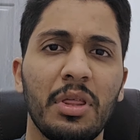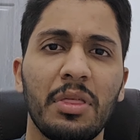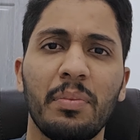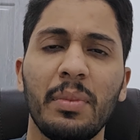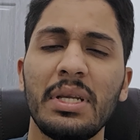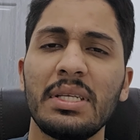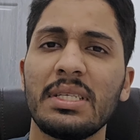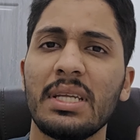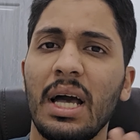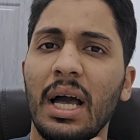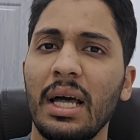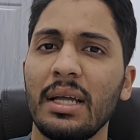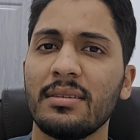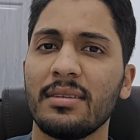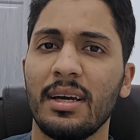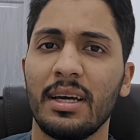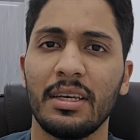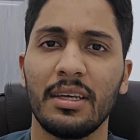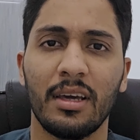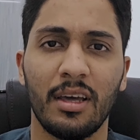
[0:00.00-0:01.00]
بثمان
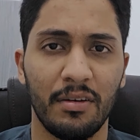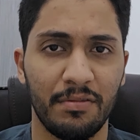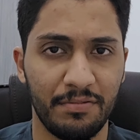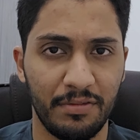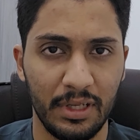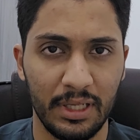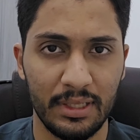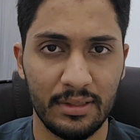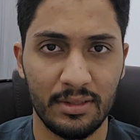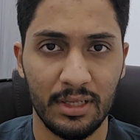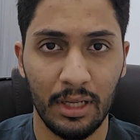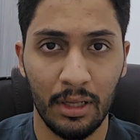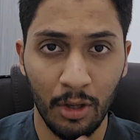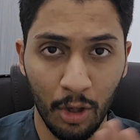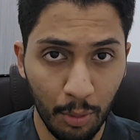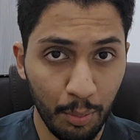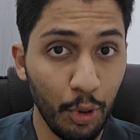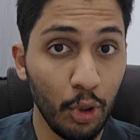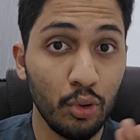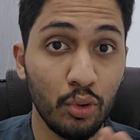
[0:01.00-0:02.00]
ساعات أنا قفلتها
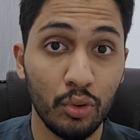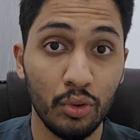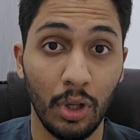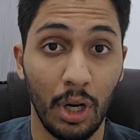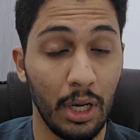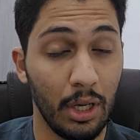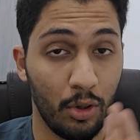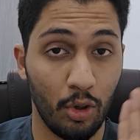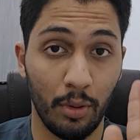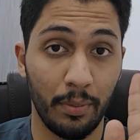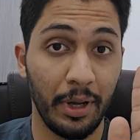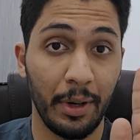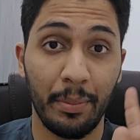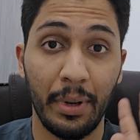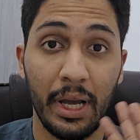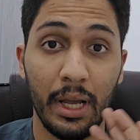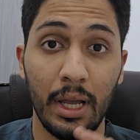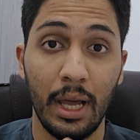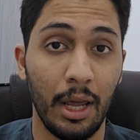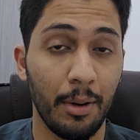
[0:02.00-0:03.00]
حدود هاي خوب
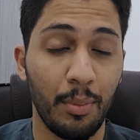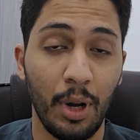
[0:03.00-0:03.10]
أربع,